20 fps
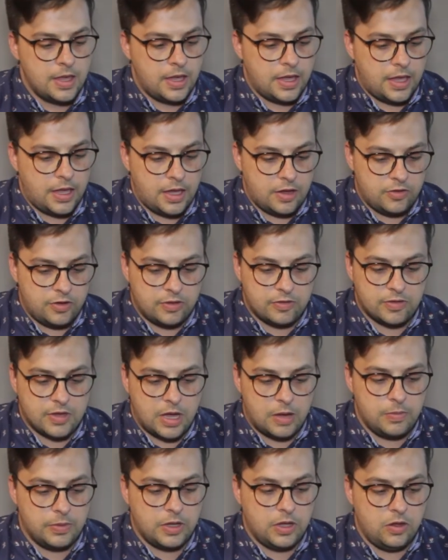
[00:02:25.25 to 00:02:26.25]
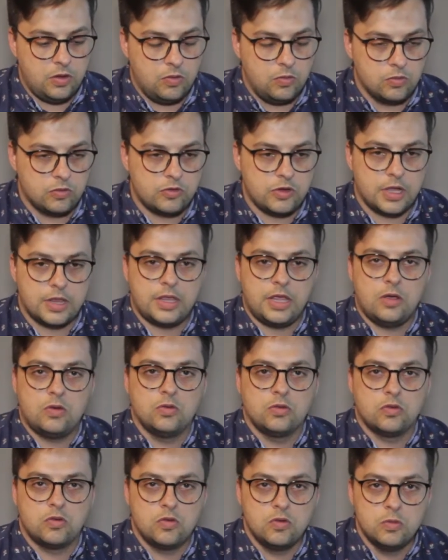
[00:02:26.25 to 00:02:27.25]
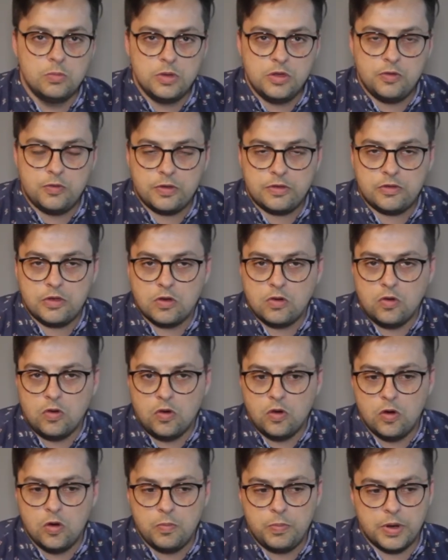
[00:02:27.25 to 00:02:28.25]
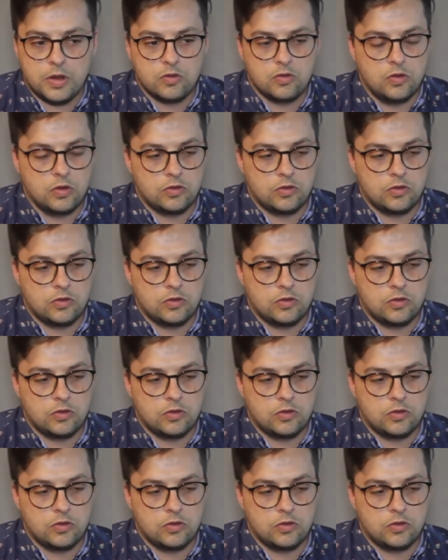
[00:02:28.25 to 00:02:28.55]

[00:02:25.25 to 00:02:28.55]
É, a gente sabe que uns já têm costume de fazer compras,